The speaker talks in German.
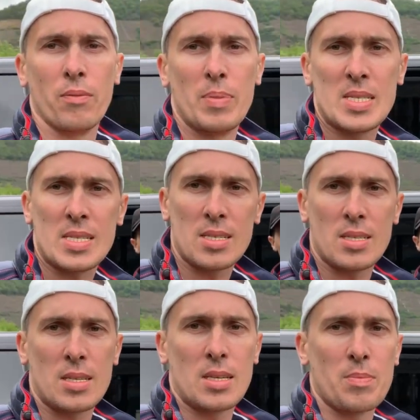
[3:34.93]
Bez
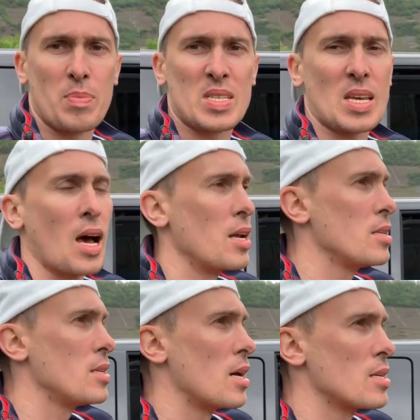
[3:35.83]

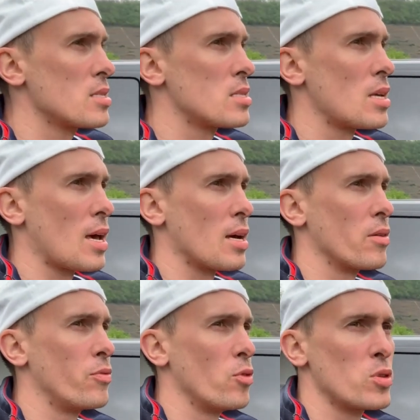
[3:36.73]
bezahlen jetzt
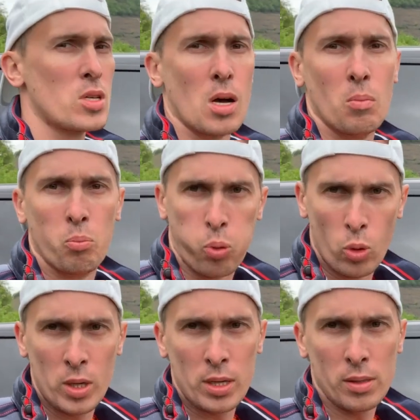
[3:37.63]
für unseren
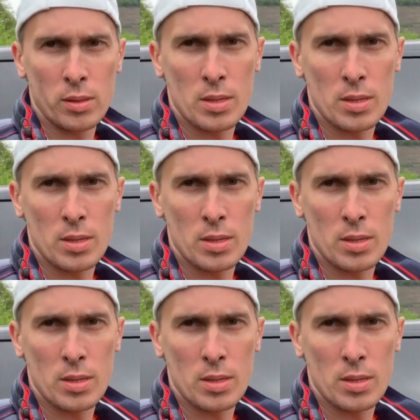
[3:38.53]
Bulli